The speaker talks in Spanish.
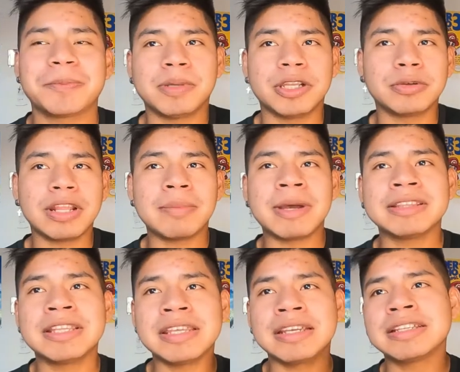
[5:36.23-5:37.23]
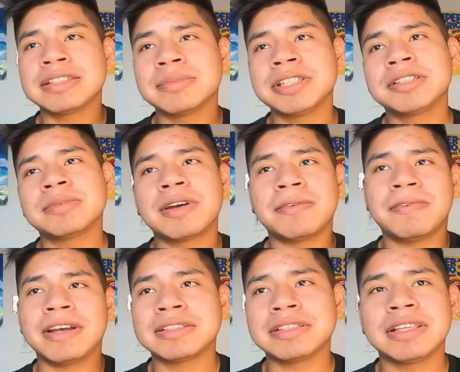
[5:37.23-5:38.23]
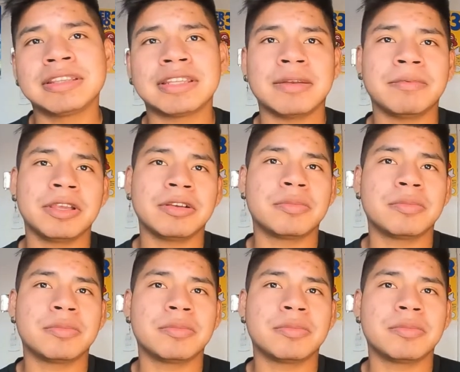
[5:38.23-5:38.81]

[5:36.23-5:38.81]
Pero las materias que se me hizo más fáciles tal vez